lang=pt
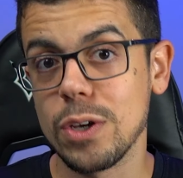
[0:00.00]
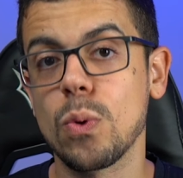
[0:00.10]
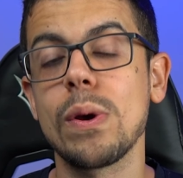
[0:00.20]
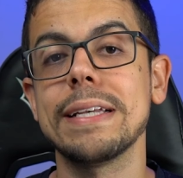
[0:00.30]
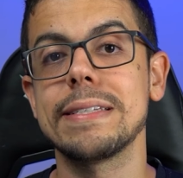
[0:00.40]
E
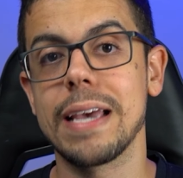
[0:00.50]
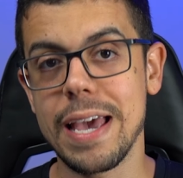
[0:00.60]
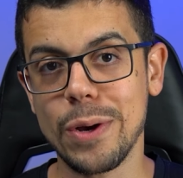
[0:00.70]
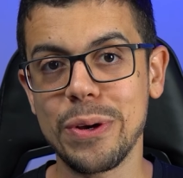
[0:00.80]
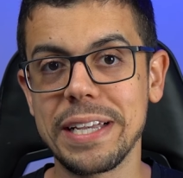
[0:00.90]
com esse
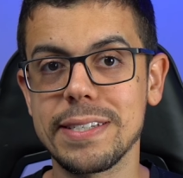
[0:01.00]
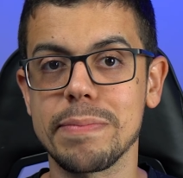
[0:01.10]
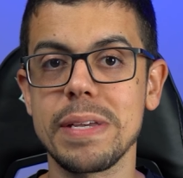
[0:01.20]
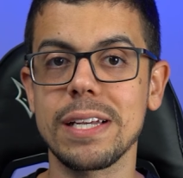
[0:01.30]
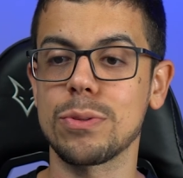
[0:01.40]

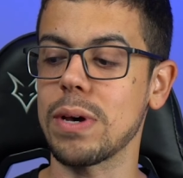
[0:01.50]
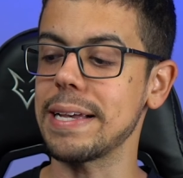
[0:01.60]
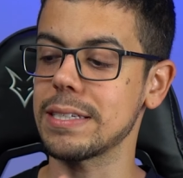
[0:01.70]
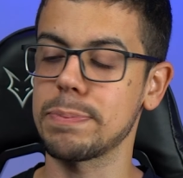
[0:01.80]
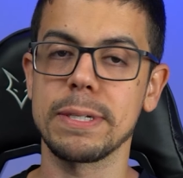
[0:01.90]
reconhecimento,
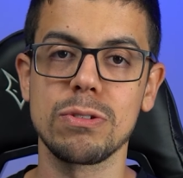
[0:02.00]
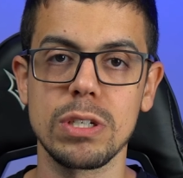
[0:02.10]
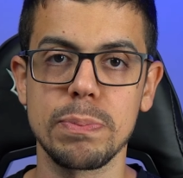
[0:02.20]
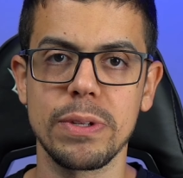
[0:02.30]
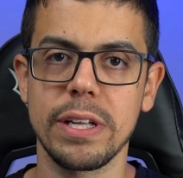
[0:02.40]
essas
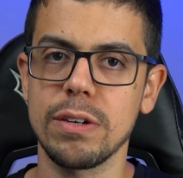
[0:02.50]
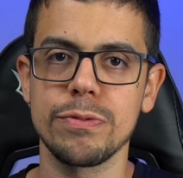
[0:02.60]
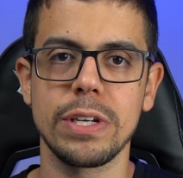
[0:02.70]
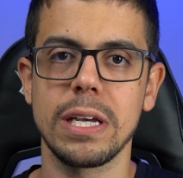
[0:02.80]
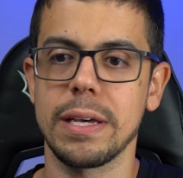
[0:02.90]
pessoas poderão
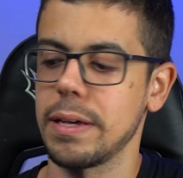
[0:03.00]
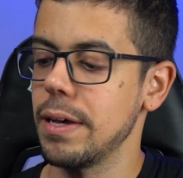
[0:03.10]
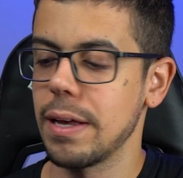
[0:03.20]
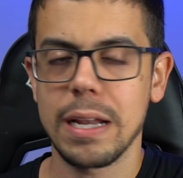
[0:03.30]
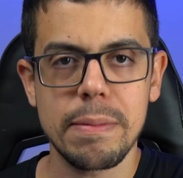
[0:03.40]
ver
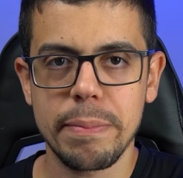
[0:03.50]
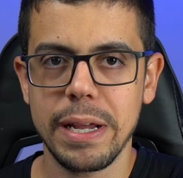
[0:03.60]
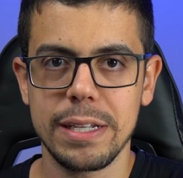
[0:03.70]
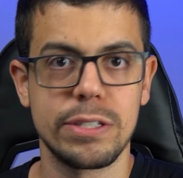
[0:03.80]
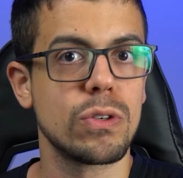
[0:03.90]

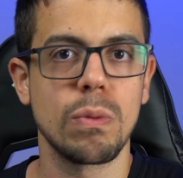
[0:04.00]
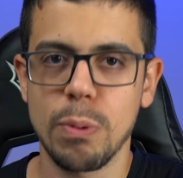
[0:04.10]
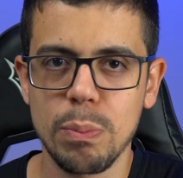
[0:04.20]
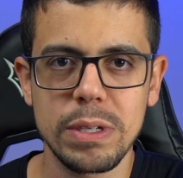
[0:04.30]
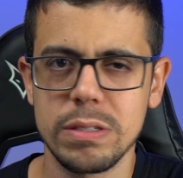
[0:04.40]
lembretes e
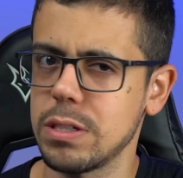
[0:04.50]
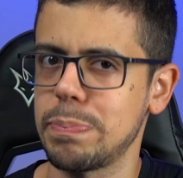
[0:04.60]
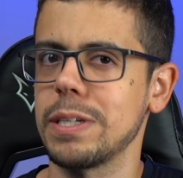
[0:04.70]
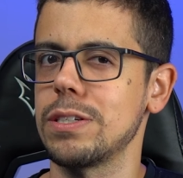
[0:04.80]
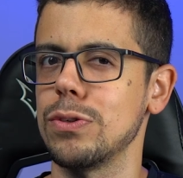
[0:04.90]
compromissos
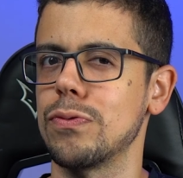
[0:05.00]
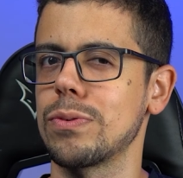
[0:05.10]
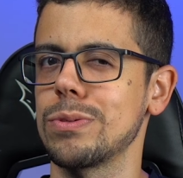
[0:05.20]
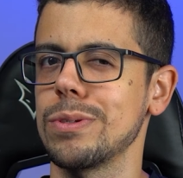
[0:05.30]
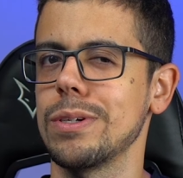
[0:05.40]
específicos.